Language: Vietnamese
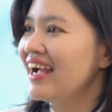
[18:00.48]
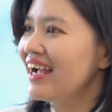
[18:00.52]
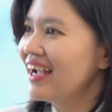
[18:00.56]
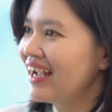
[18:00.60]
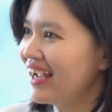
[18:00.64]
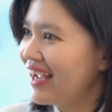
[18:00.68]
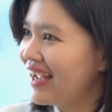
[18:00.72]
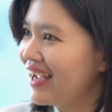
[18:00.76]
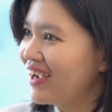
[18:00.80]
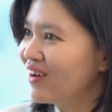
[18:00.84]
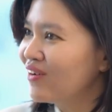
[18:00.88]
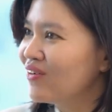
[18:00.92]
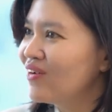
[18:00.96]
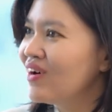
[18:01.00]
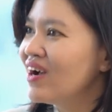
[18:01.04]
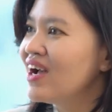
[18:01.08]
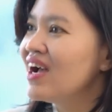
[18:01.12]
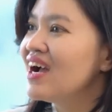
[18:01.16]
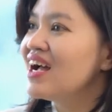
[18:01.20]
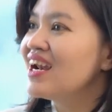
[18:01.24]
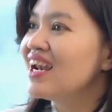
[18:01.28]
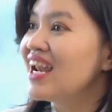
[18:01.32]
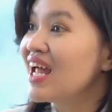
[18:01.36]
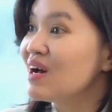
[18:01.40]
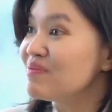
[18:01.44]
khát khao,
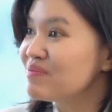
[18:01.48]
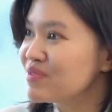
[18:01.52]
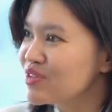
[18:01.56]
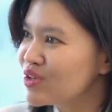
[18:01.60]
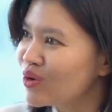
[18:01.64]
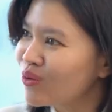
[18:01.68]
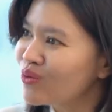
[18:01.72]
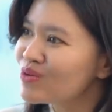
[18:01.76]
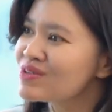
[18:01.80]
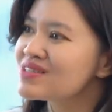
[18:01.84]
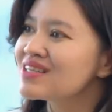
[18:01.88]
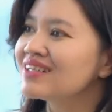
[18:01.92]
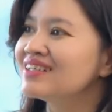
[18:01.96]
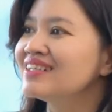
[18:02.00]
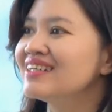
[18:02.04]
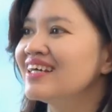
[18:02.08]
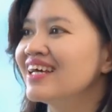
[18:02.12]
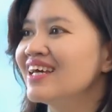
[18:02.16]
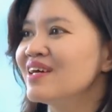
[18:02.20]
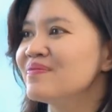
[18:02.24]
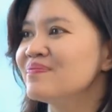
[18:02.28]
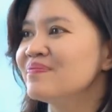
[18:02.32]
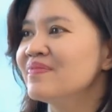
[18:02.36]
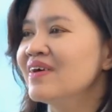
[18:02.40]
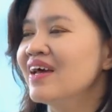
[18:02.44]
làm chủ sự
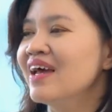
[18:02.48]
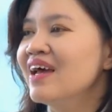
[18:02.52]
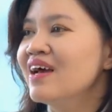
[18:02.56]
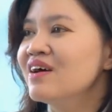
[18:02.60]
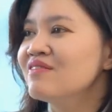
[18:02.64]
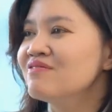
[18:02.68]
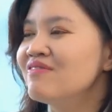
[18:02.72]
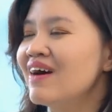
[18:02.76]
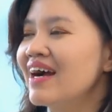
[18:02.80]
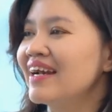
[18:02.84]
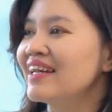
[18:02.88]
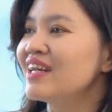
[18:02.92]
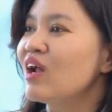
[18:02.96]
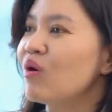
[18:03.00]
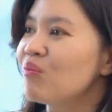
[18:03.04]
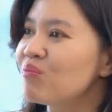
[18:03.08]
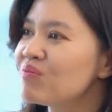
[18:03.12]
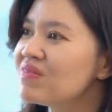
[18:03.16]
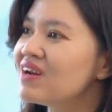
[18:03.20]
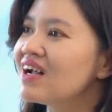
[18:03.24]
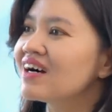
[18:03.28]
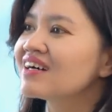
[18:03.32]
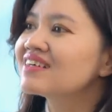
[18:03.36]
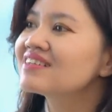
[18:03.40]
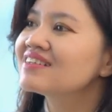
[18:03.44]
nghiệp và
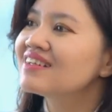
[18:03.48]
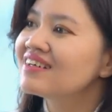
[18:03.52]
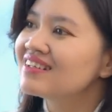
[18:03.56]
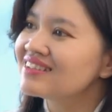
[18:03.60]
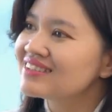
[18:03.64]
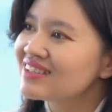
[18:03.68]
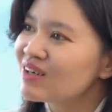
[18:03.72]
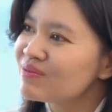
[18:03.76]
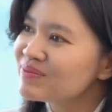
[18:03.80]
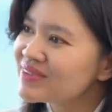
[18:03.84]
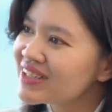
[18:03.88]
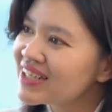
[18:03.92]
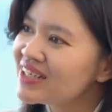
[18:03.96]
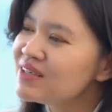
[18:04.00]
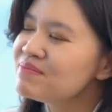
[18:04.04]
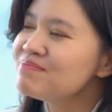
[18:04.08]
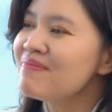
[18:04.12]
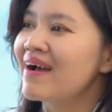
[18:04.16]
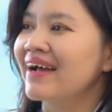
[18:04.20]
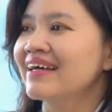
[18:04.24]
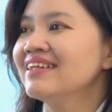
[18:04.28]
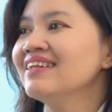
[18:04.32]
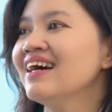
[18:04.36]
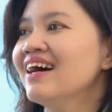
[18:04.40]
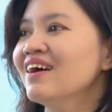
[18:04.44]
động lực từ trong chính
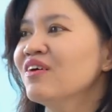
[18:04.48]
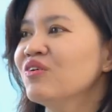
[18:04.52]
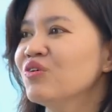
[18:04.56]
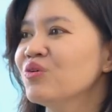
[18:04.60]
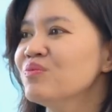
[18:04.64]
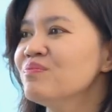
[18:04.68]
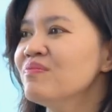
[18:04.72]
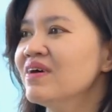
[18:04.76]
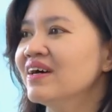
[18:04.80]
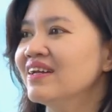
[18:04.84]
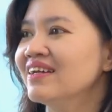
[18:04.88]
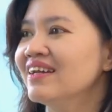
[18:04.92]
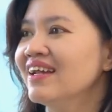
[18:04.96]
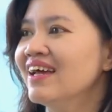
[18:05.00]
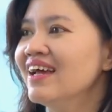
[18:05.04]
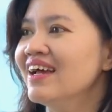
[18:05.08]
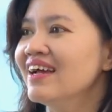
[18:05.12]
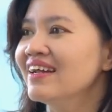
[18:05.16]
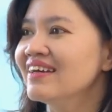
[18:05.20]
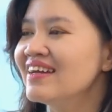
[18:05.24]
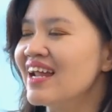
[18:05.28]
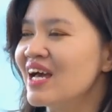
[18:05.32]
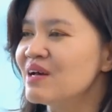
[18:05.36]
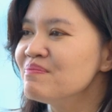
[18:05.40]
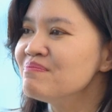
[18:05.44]
bản thân của mình
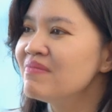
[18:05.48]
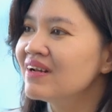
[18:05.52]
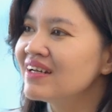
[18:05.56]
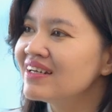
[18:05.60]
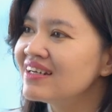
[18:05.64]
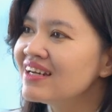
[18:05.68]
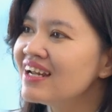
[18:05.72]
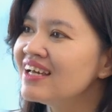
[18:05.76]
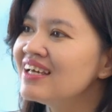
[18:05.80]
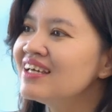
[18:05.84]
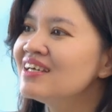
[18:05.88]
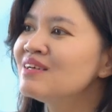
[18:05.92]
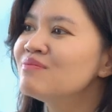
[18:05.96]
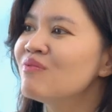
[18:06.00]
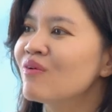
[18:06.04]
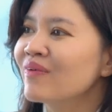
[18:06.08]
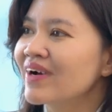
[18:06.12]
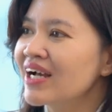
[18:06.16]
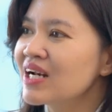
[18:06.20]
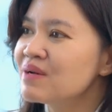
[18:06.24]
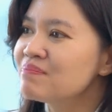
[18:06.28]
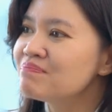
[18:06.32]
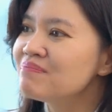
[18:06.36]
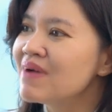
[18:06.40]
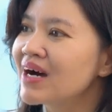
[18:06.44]
để mình đi một
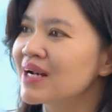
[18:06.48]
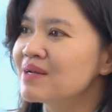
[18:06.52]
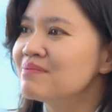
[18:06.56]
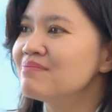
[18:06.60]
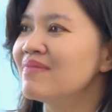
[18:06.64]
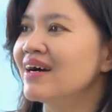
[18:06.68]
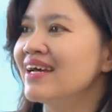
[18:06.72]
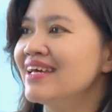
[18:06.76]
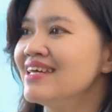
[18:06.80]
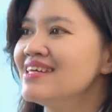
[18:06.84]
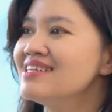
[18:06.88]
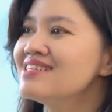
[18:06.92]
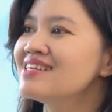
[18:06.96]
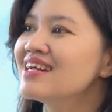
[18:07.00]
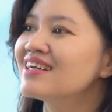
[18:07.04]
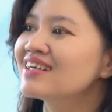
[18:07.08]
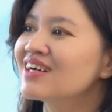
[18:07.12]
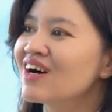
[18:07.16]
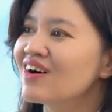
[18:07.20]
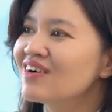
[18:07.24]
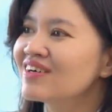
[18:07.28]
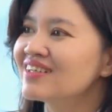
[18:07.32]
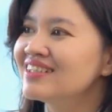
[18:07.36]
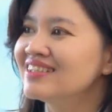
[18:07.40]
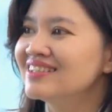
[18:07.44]
cách bền bỉ trên
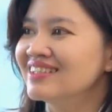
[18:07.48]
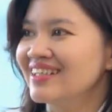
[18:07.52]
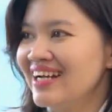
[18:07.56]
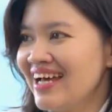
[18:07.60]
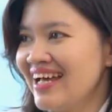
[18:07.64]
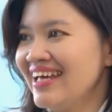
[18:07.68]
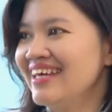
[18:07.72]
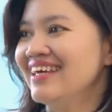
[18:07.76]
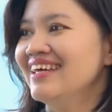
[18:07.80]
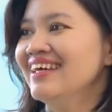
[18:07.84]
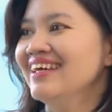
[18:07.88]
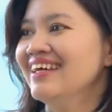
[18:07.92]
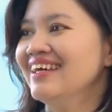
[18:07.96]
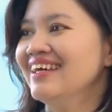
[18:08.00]
con đường này.